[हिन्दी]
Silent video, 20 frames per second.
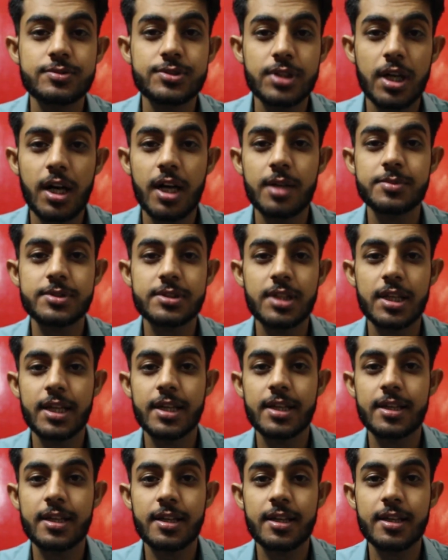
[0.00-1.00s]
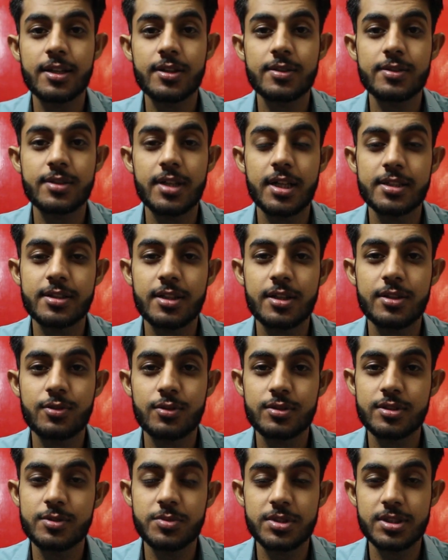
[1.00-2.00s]
शाम से लेके रात के
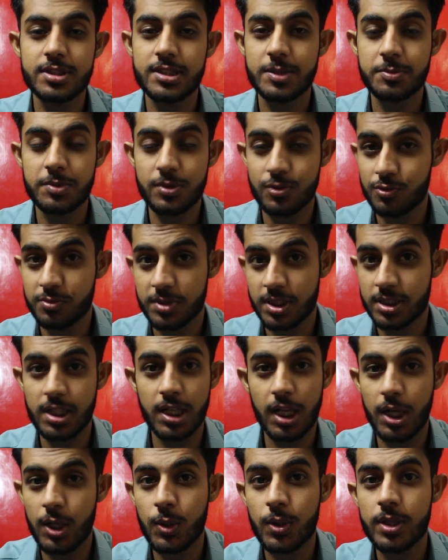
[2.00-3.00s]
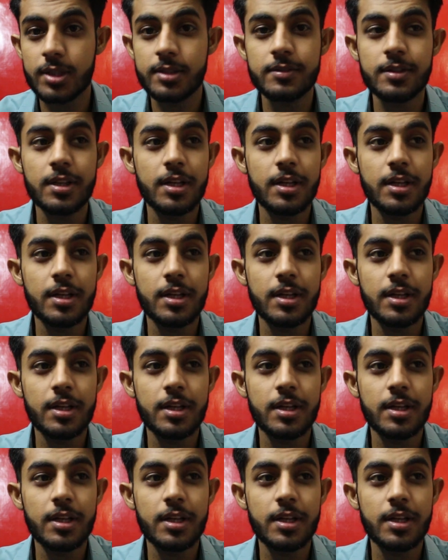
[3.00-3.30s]
दो तीन बजे तक मैं घूम रहा था लाहौर